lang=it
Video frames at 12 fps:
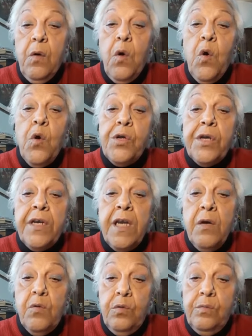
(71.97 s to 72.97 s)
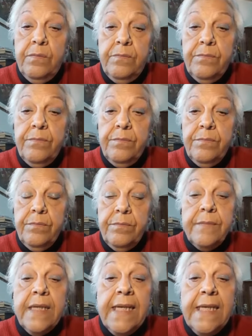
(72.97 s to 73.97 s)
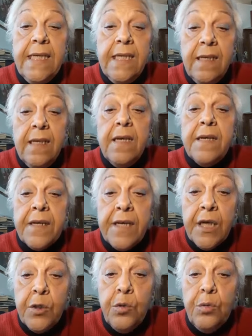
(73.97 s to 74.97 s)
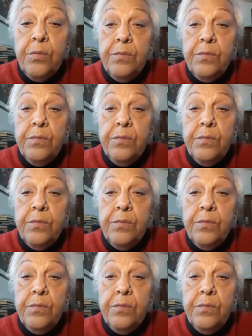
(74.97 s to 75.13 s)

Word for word: O Raù, il ragù.